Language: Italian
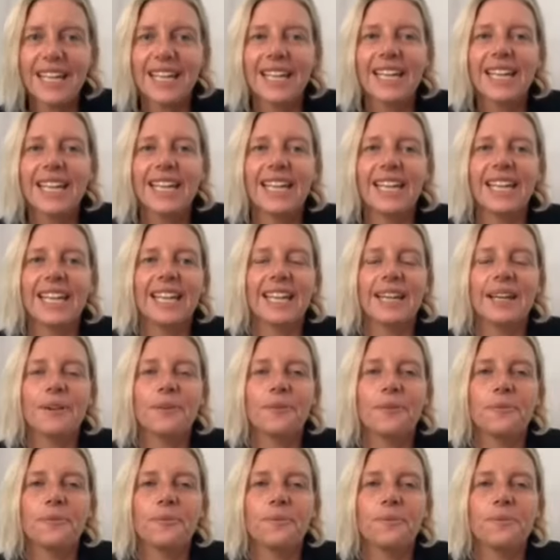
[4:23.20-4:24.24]

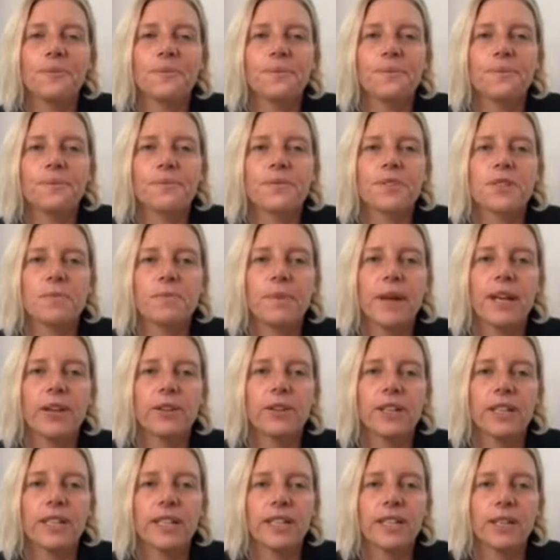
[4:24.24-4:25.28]
ehm, spero
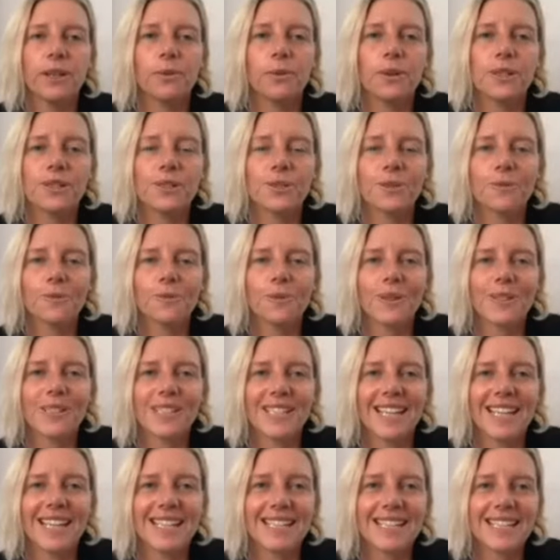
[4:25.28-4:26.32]
che questo
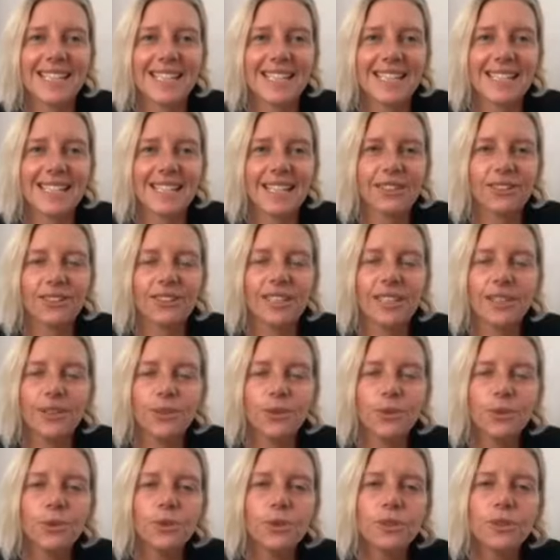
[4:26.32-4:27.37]
possa essere stato di
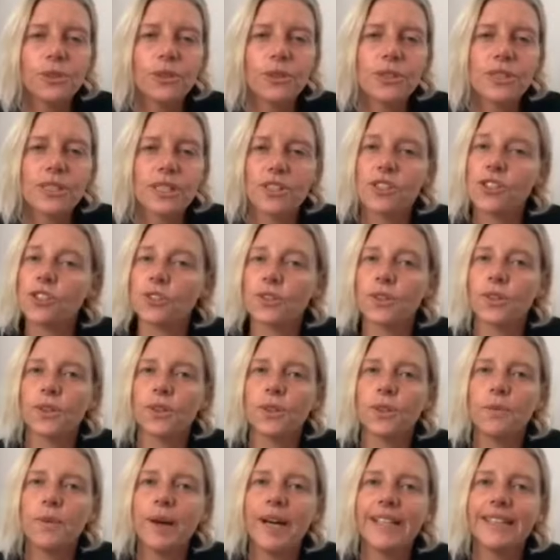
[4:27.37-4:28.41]
aiuto. Se ci sono
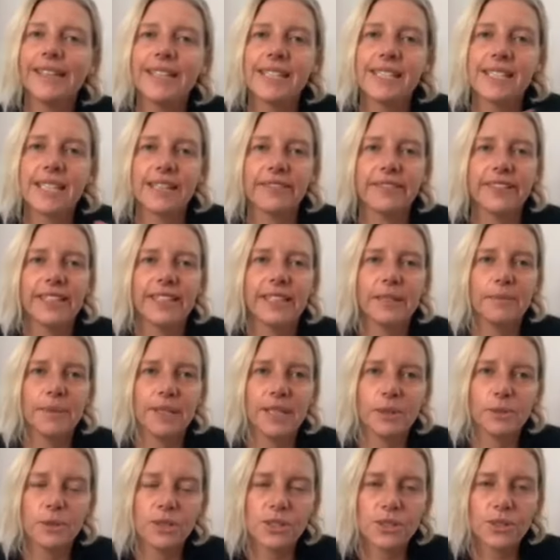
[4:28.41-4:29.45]
domande scrivetemele
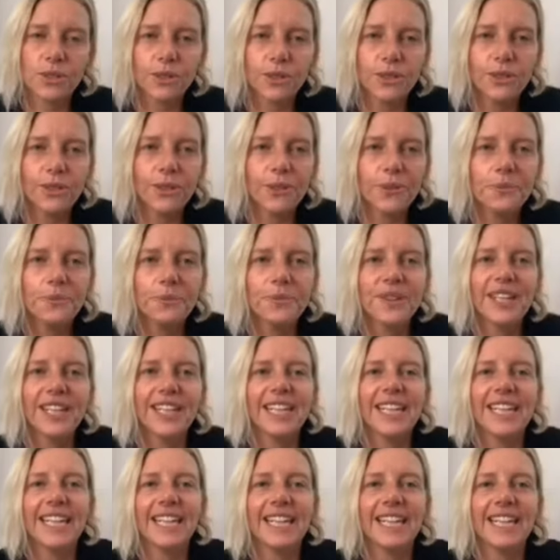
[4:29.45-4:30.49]
qui sotto
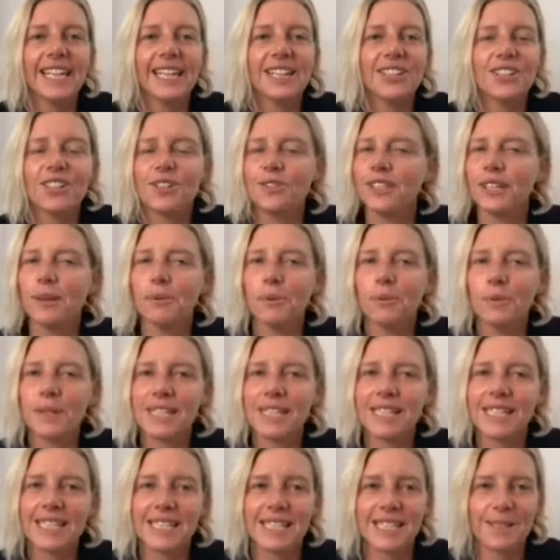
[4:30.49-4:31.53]
e ci vediamo
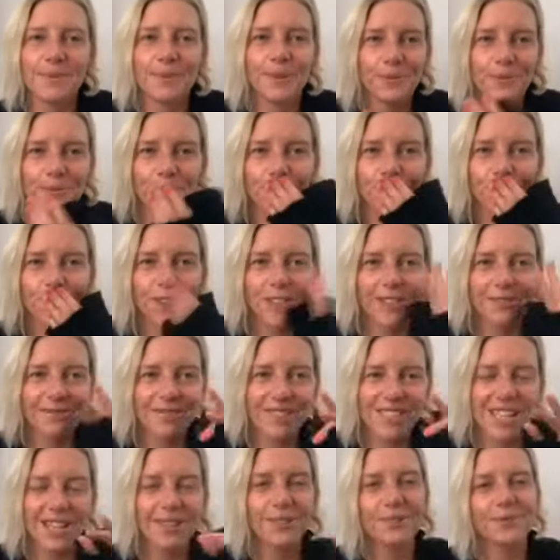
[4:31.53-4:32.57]
prestissimo.
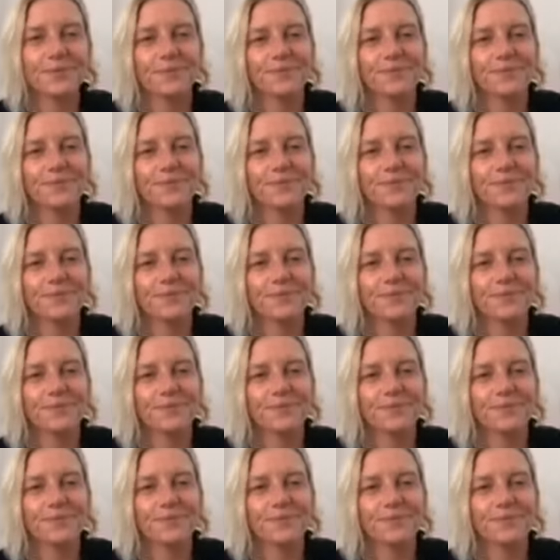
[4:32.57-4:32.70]
Ciao!